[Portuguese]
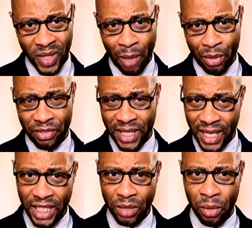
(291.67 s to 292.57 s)

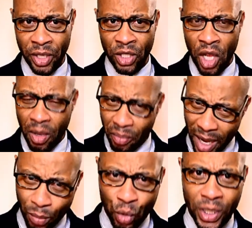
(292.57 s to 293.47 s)
aproveitar este momento
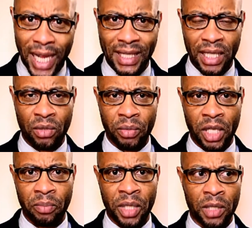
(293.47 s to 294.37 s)
para mudar Santo
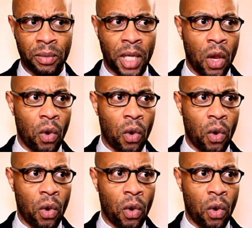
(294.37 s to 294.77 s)
Meio Príncipe.